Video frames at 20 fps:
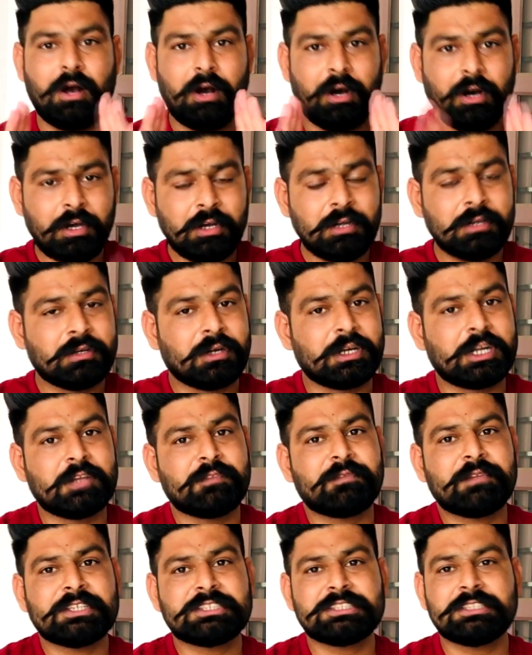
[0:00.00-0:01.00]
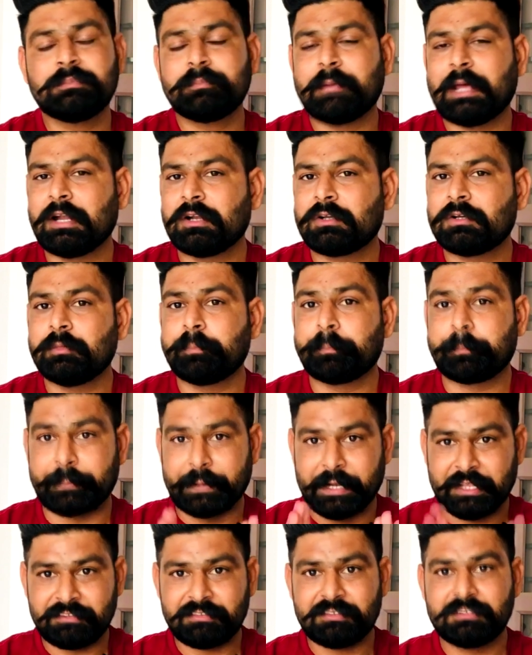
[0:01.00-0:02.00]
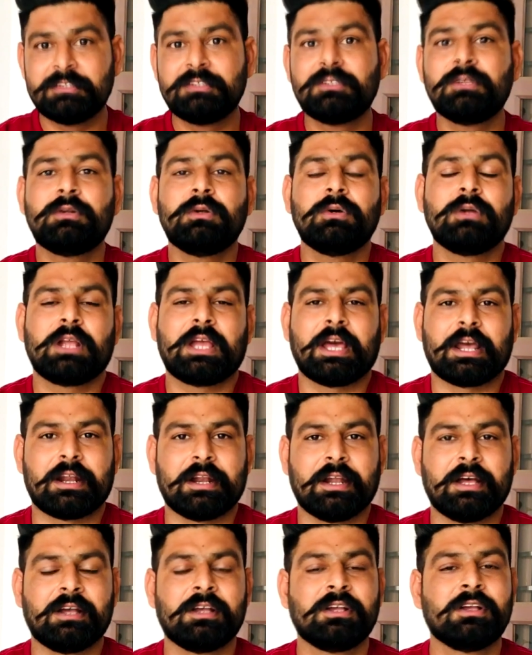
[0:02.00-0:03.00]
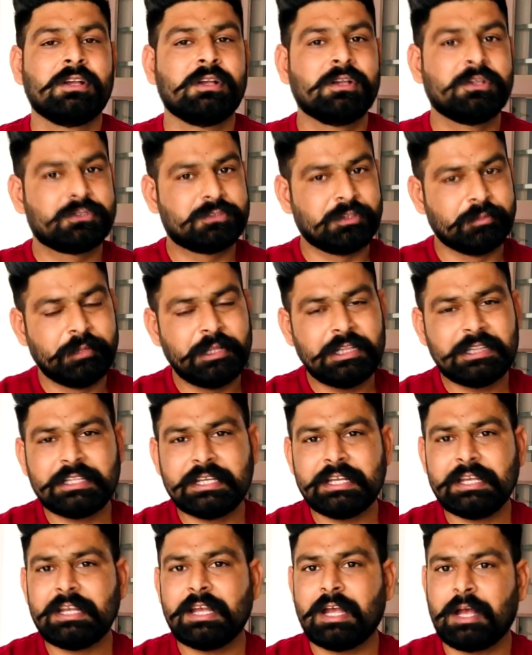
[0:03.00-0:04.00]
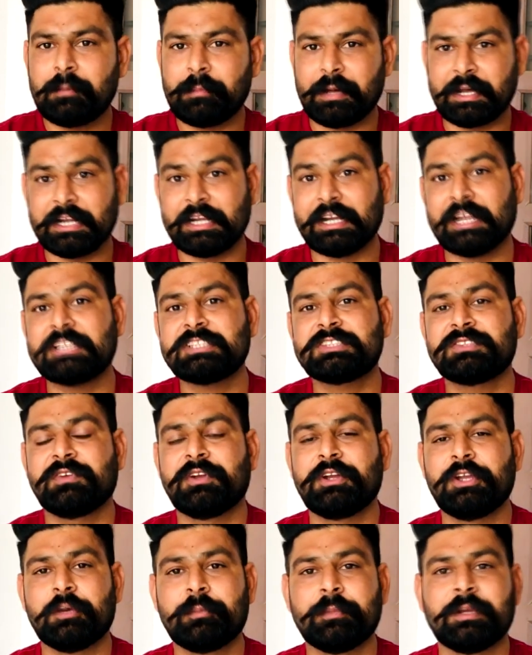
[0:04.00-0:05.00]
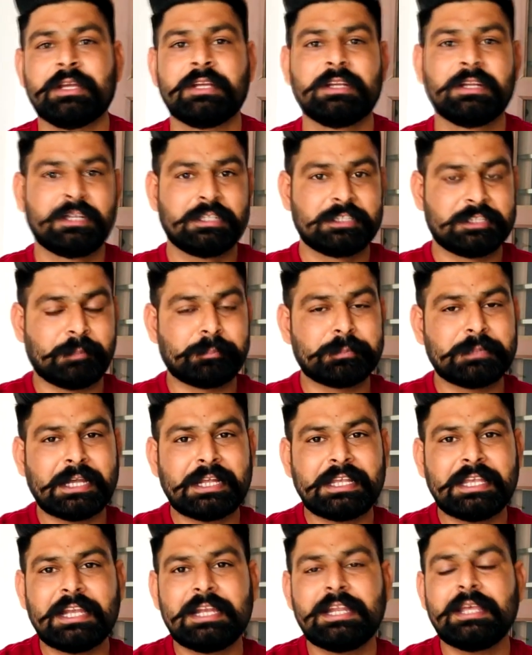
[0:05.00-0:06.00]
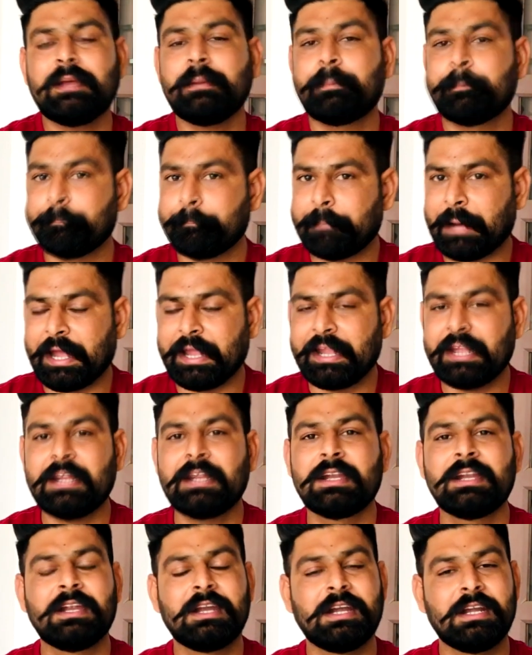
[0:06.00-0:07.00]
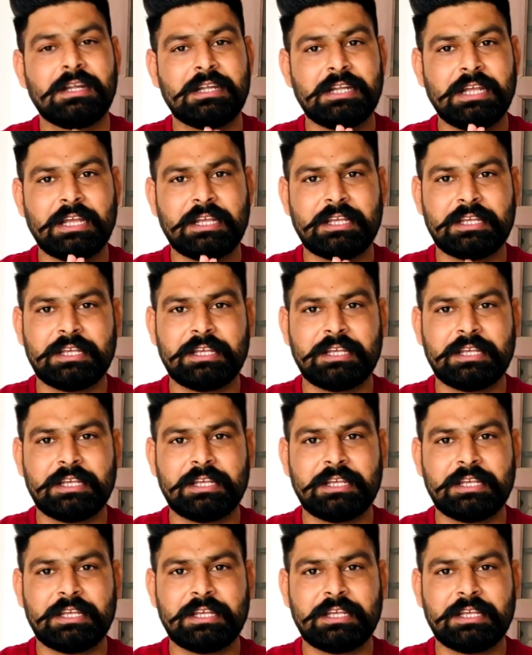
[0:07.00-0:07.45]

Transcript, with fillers: और नोटिफिकेशन बेल को प्रेस जरूर करना सो मिलते हैं हमारी नेक्स्ट वीडियो में तब तक के लिए बाय टेक